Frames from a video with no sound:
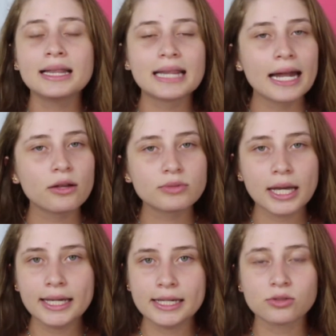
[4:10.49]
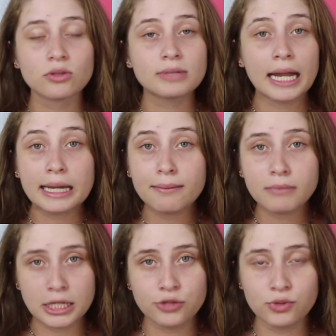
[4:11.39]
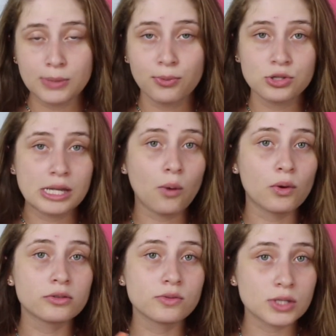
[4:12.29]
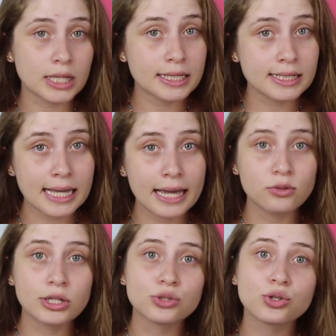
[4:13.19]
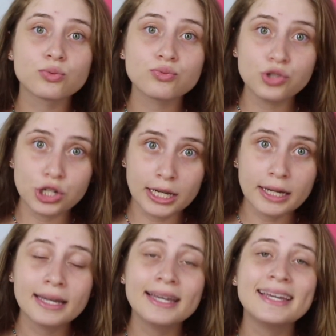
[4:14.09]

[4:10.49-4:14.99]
Lá não tem isso, não tem limite. Você pode usar quantos você quiser durante um dia.